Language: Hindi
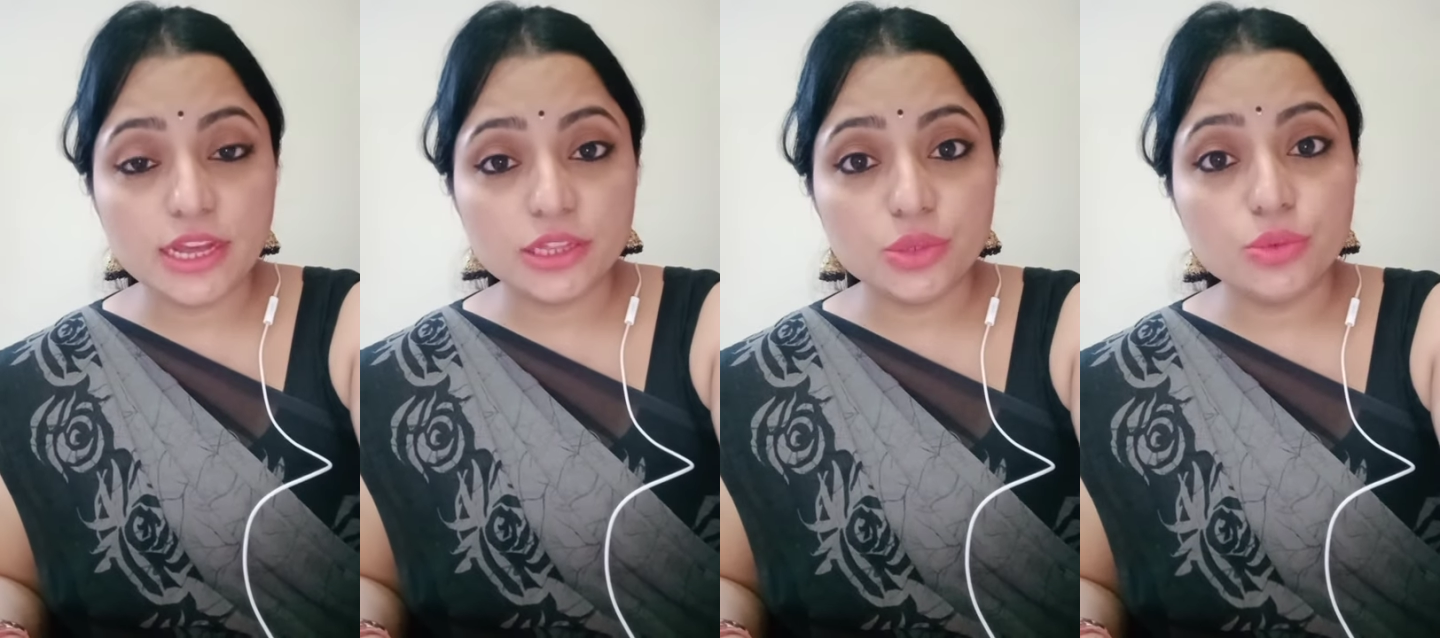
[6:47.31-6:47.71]

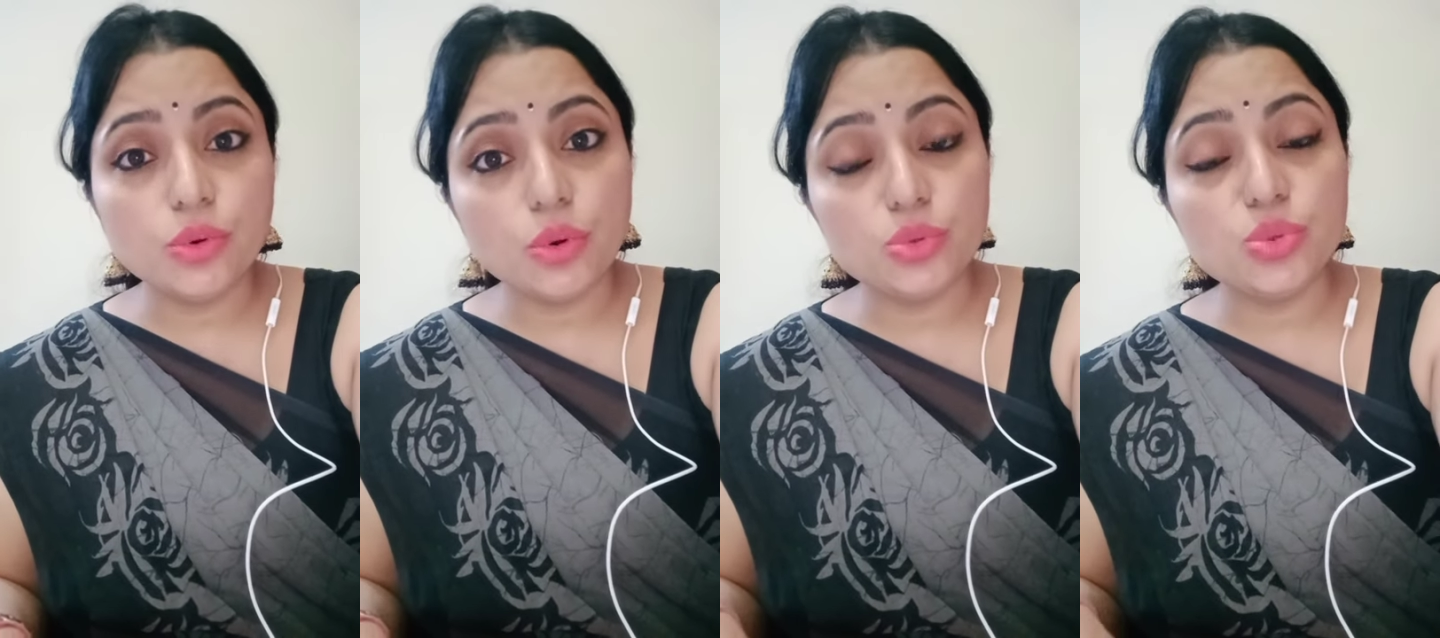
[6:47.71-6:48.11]
आती हूँ
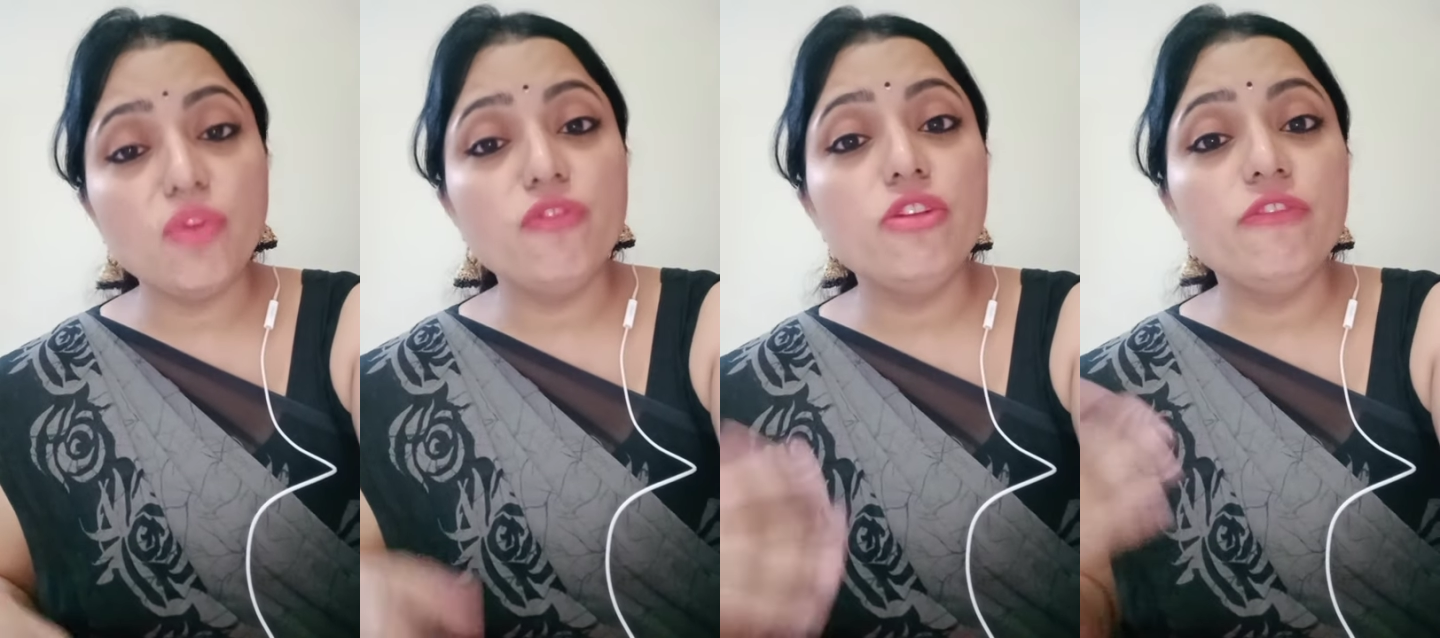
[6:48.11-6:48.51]
और उसको
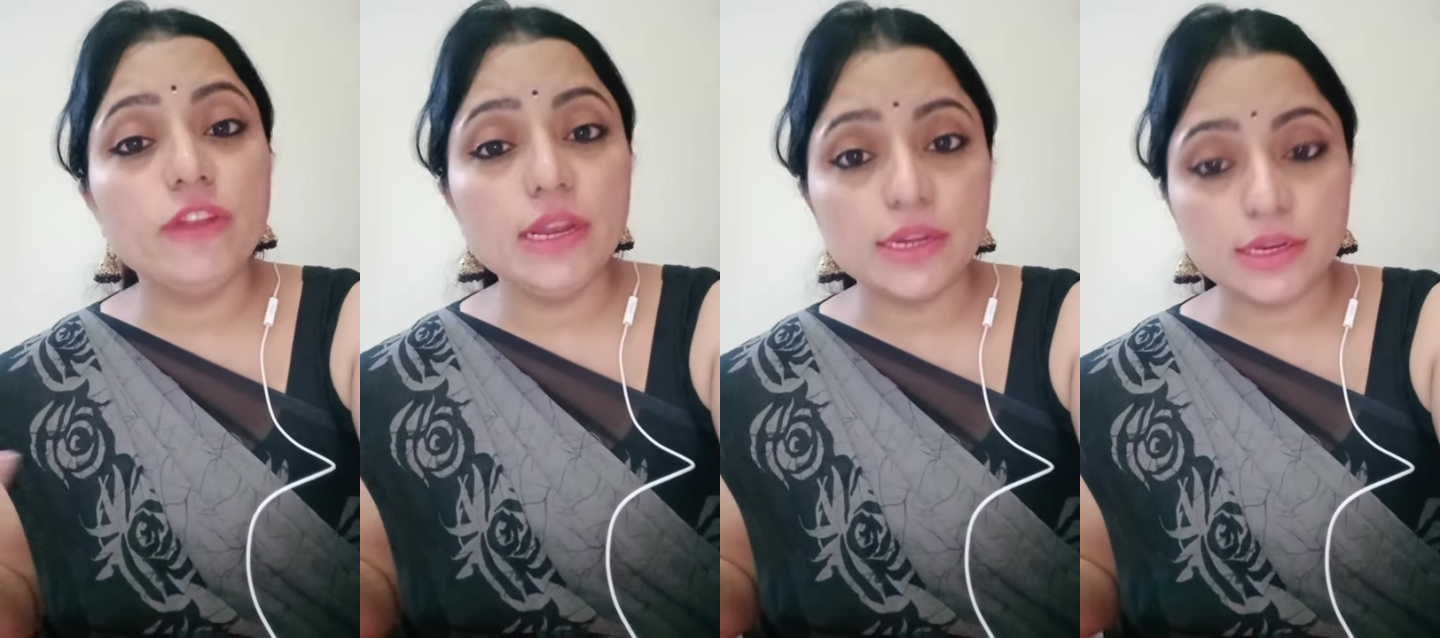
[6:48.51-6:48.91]

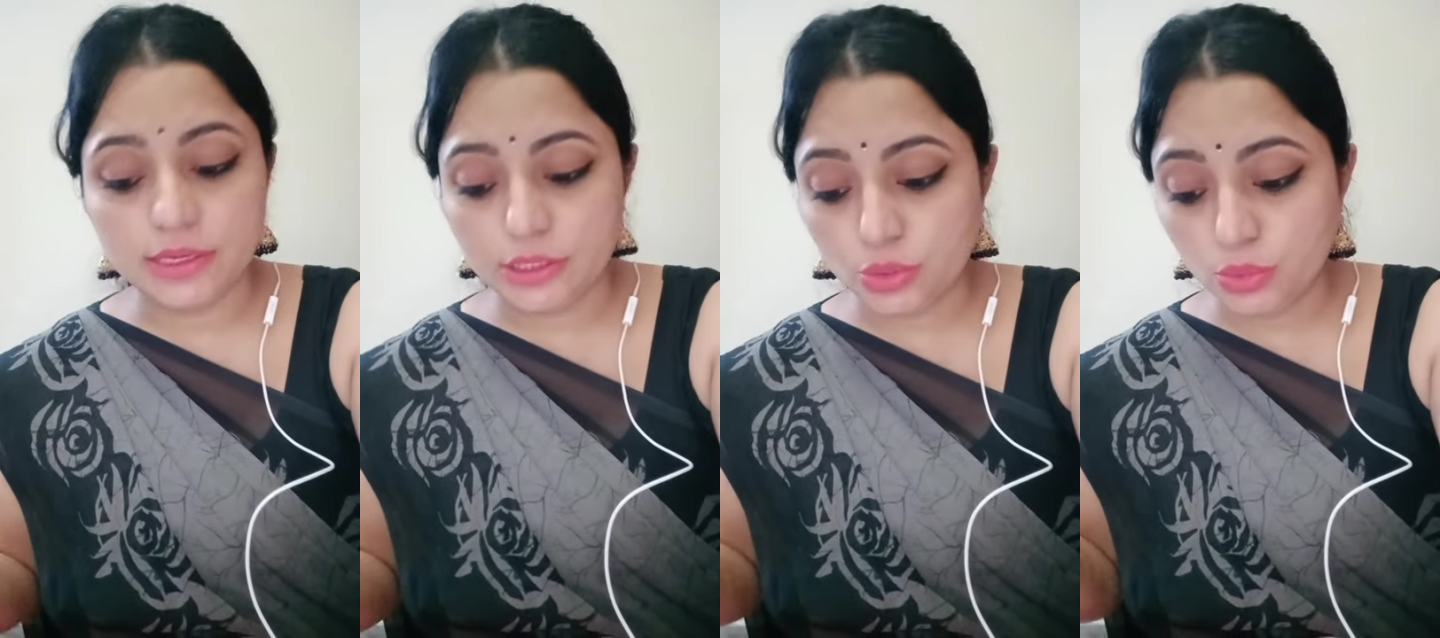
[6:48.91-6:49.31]
फुलफिल कर
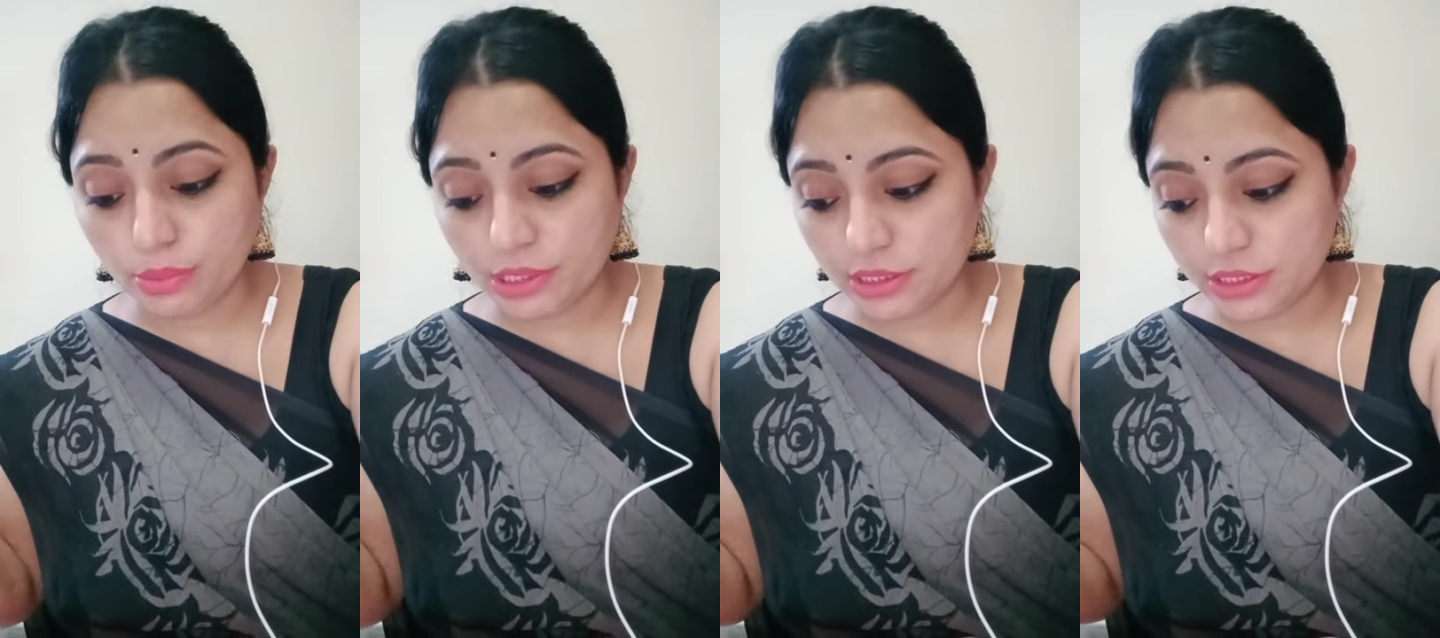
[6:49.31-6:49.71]
देती हूँ
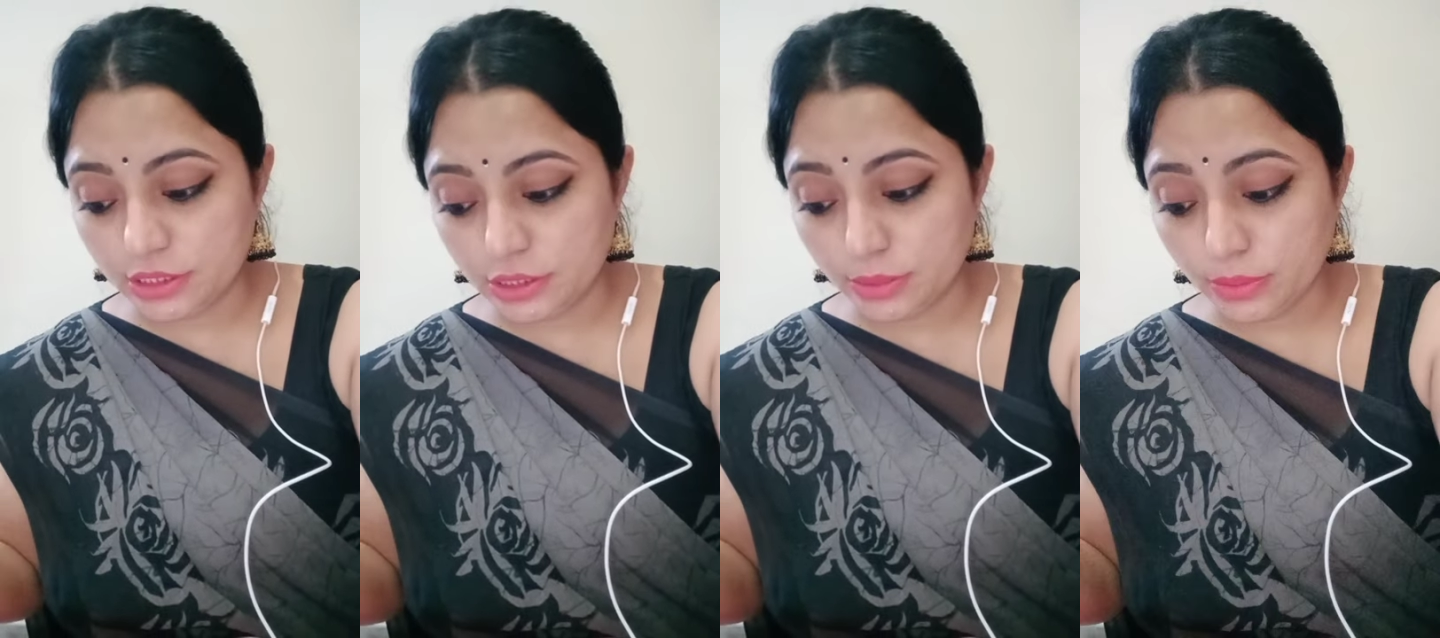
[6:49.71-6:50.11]
भर
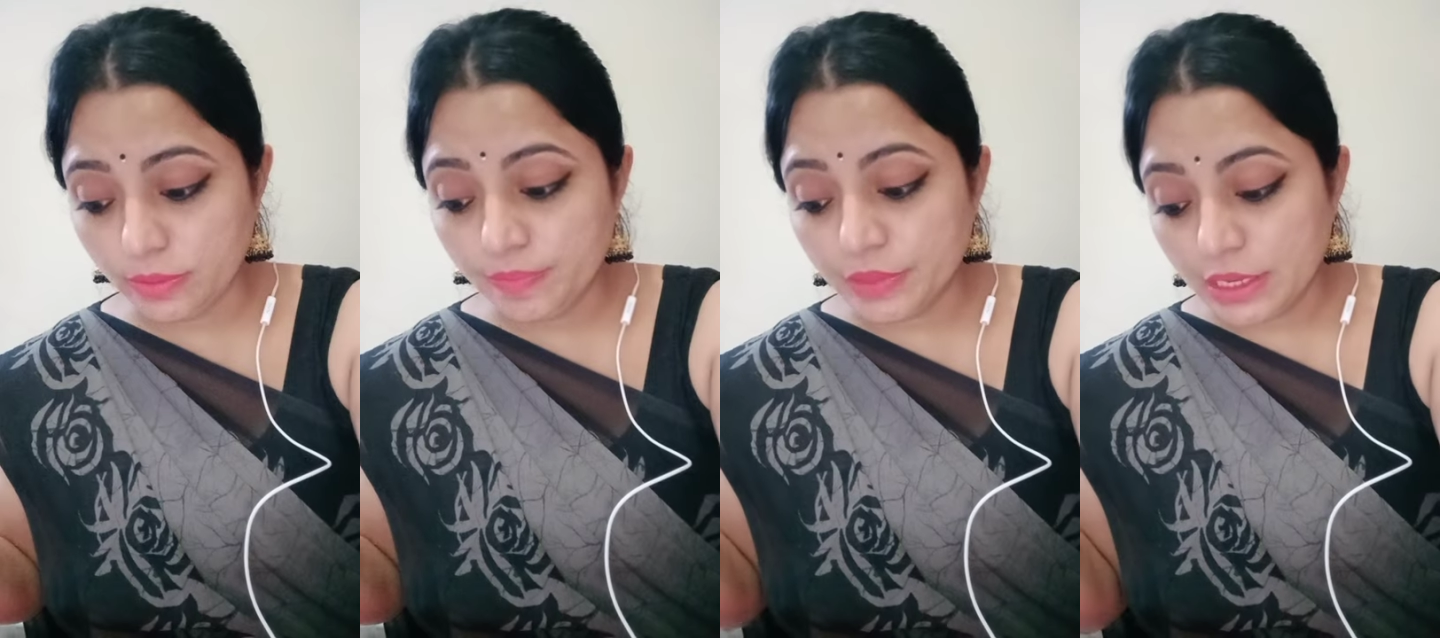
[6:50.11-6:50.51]
देती हूँ
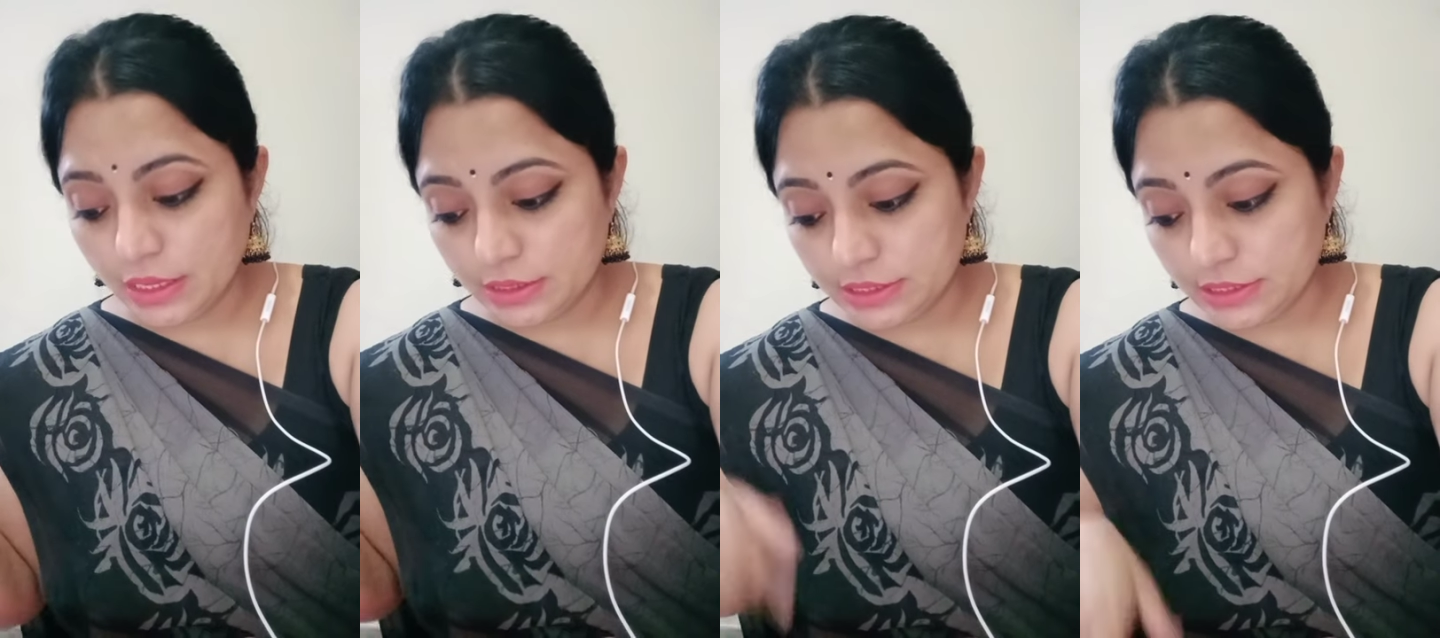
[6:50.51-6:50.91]

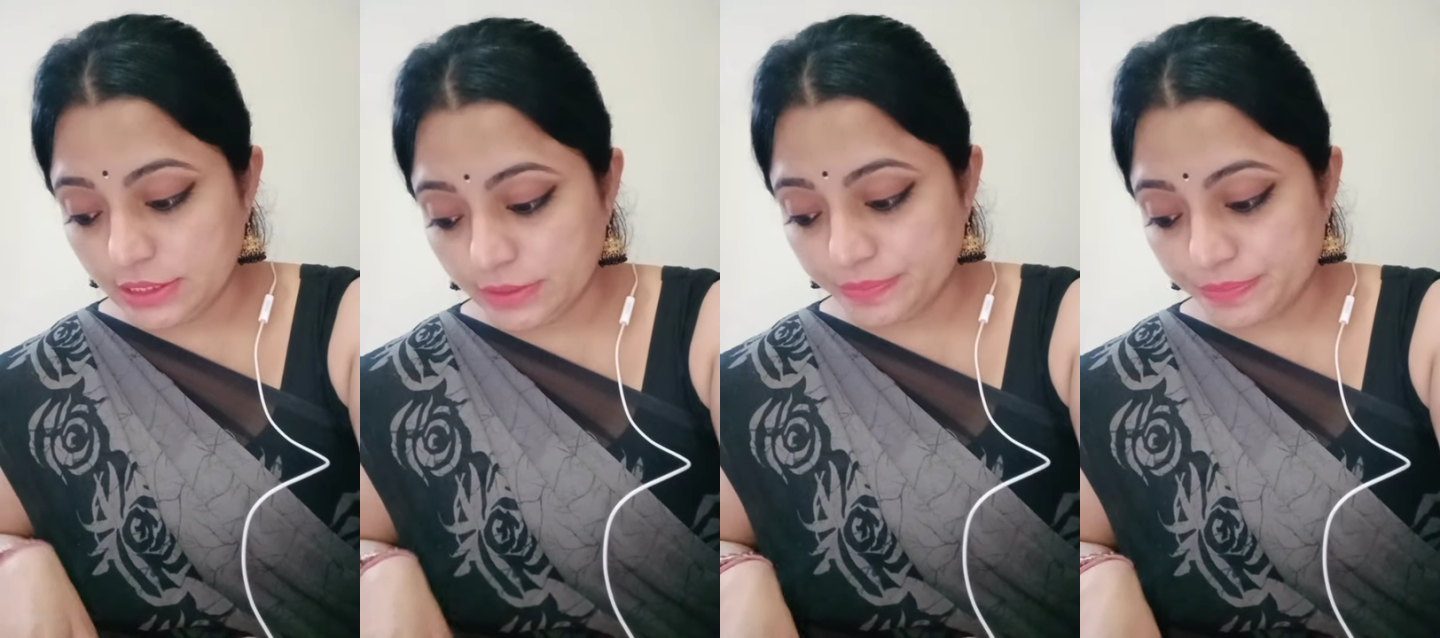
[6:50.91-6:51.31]
ठीक है